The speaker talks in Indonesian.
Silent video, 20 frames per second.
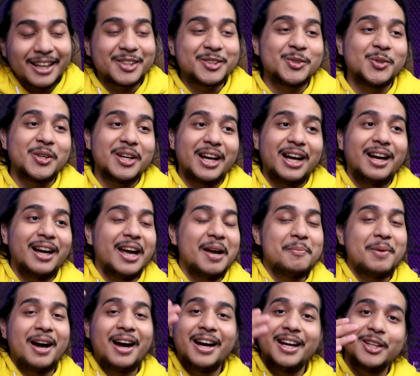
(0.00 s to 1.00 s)
yang suka
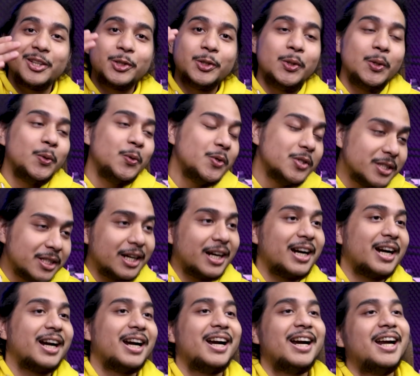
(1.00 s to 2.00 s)
MH itu
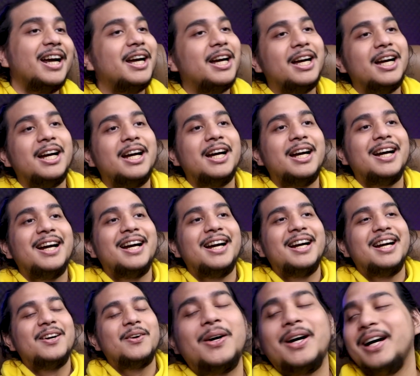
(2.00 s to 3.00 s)
loser.
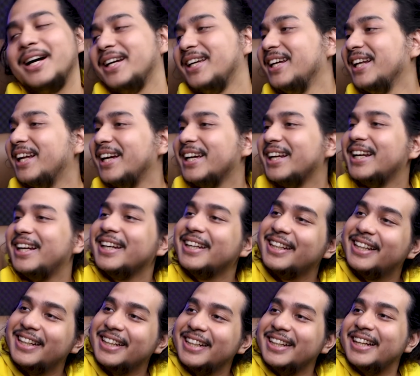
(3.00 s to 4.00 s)
Wah, gila gila
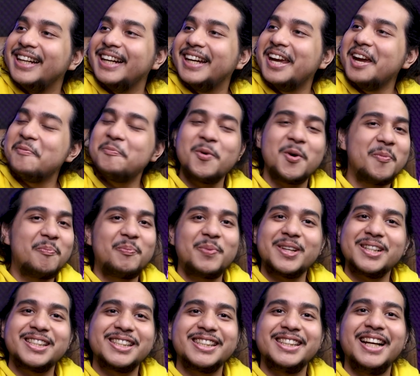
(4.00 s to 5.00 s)
gila gila
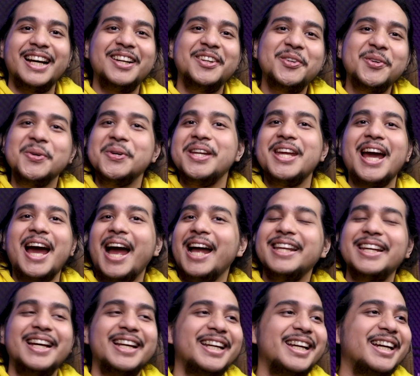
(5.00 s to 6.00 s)
K-popers dan
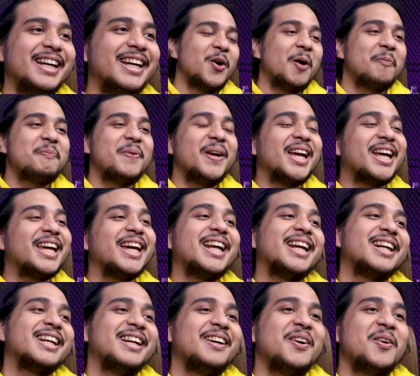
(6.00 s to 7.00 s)
dunianya nih. Gue
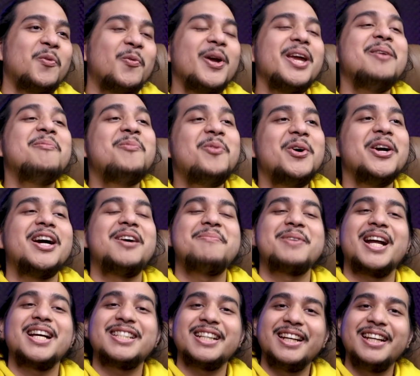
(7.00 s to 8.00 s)
pikir wibu yang
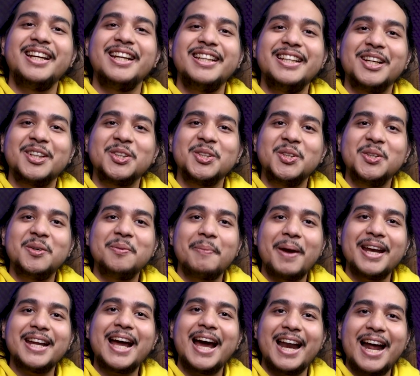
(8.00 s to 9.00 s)
merasa dirinya tuh
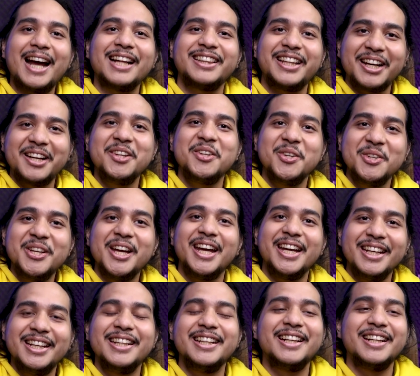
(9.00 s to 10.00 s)
main karakter di dunia
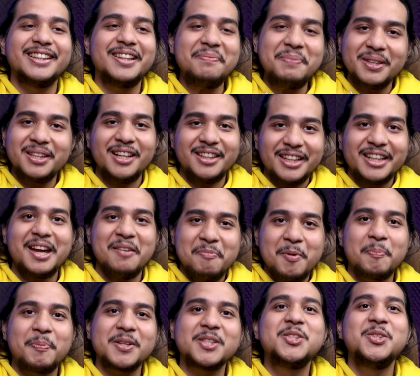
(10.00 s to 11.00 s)
ini ya, tapi ternyata
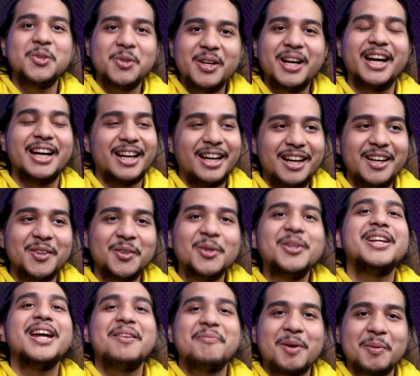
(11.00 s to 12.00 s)
K-popers juga ya.
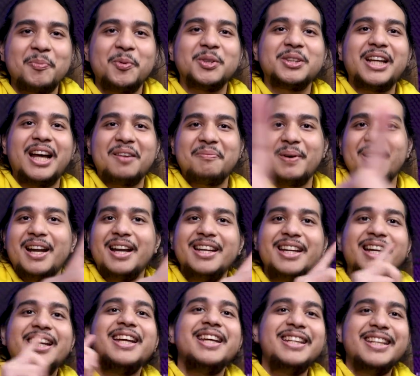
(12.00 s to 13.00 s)
Dunia berputar pada
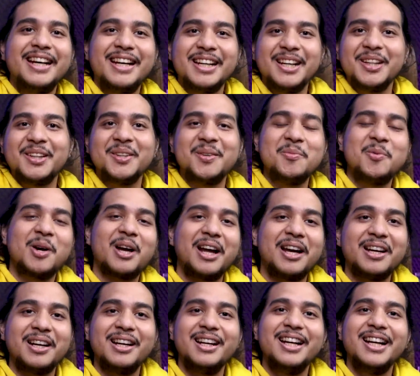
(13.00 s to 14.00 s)
dirinya gitu,
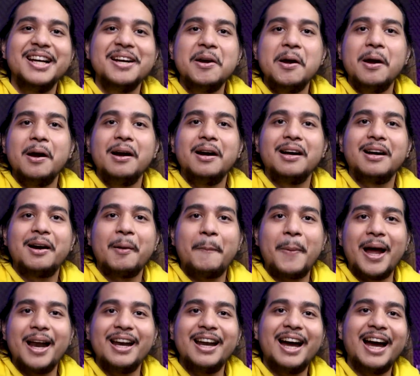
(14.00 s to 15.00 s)
bukan
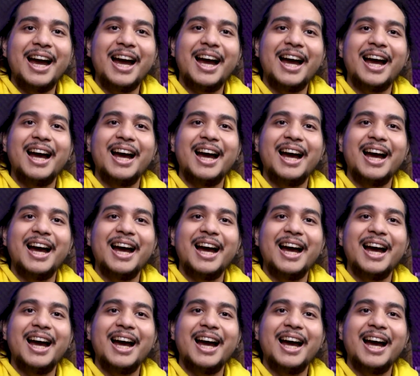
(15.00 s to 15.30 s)
kepada